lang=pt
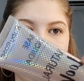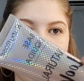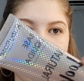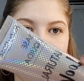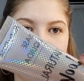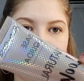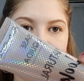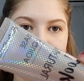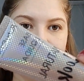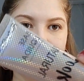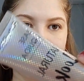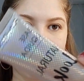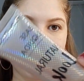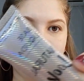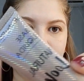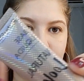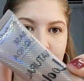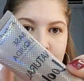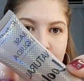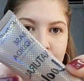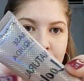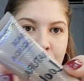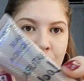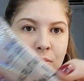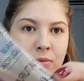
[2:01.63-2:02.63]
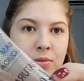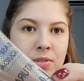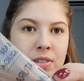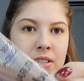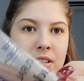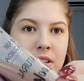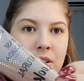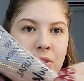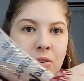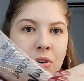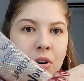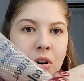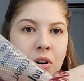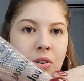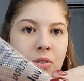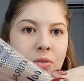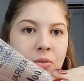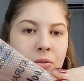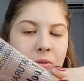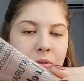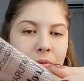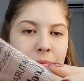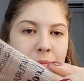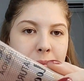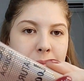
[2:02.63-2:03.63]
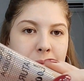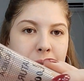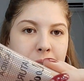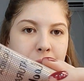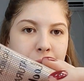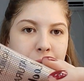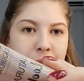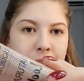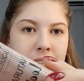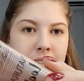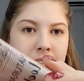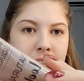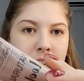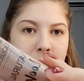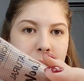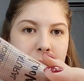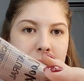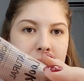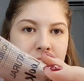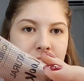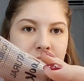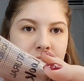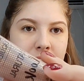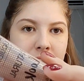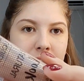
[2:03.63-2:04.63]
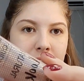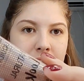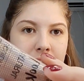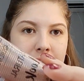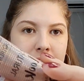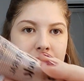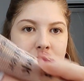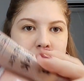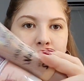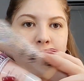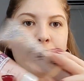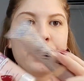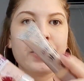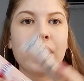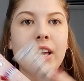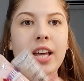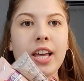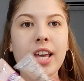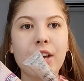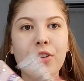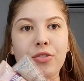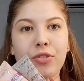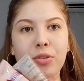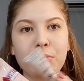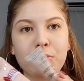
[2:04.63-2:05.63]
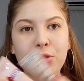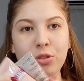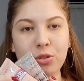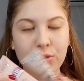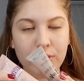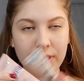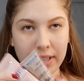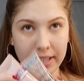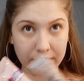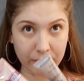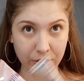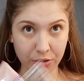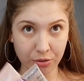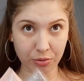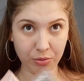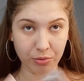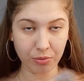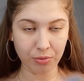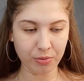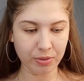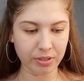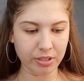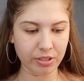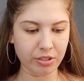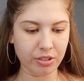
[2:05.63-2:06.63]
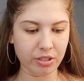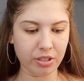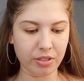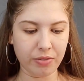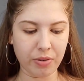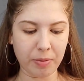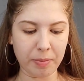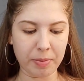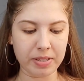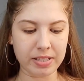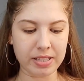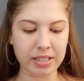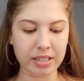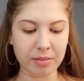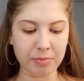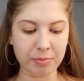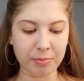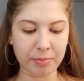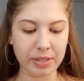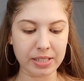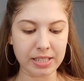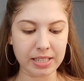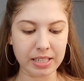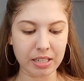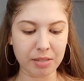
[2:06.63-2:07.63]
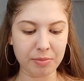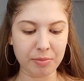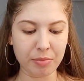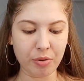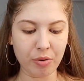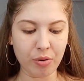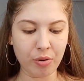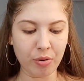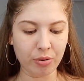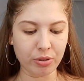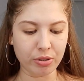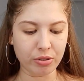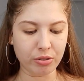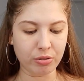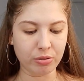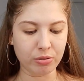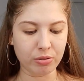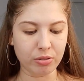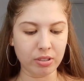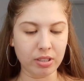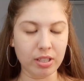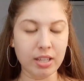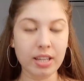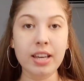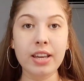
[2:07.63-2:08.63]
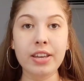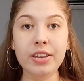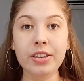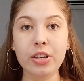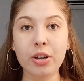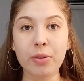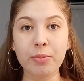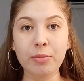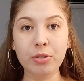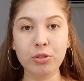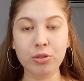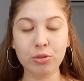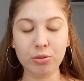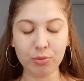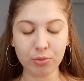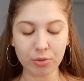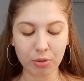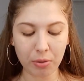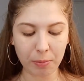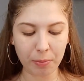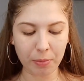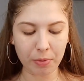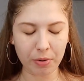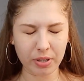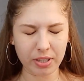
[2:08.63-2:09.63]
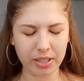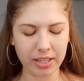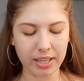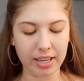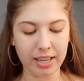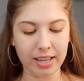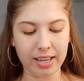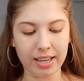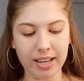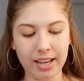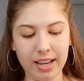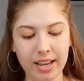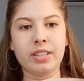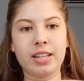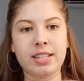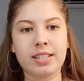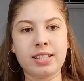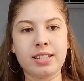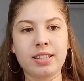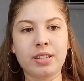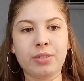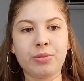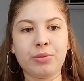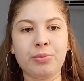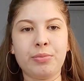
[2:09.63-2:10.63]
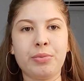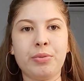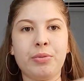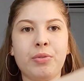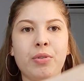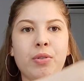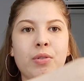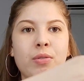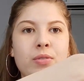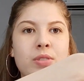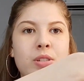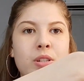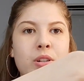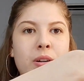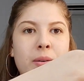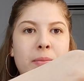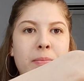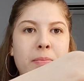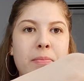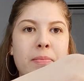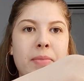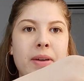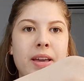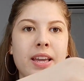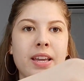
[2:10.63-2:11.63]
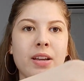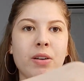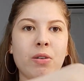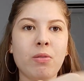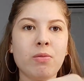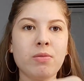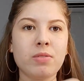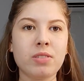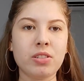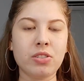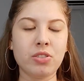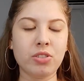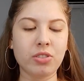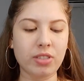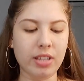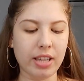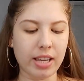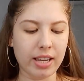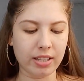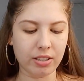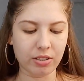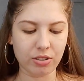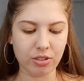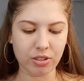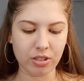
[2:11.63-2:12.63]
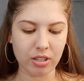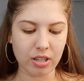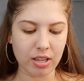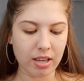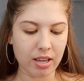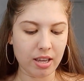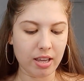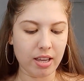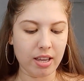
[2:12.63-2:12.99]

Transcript: 2 da Ruby Rose com o BB Cream, que é o bege claro. Eu vou misturar as duas e vou passar, passar no meu rosto. E eu misturo porque essa da Ruby Rose ó, é bem consistente.